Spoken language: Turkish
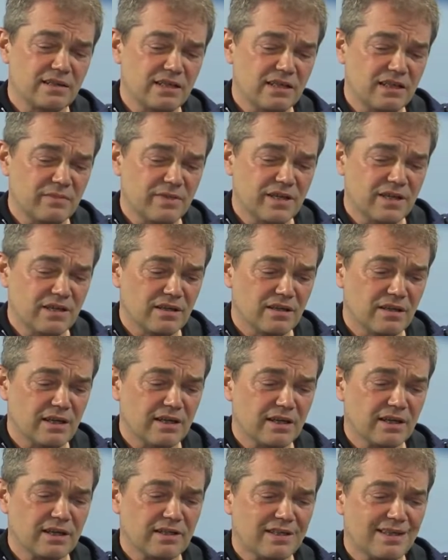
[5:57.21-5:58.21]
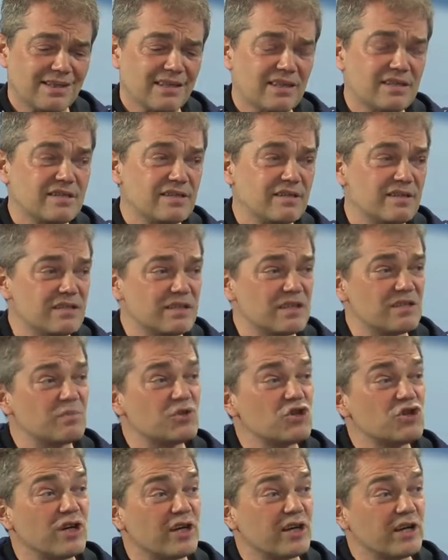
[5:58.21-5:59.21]
2000'li yıllara kadar kesintisiz
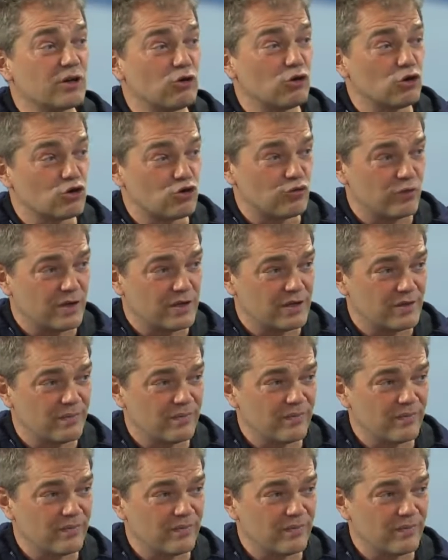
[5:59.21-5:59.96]
bir şehre göç var.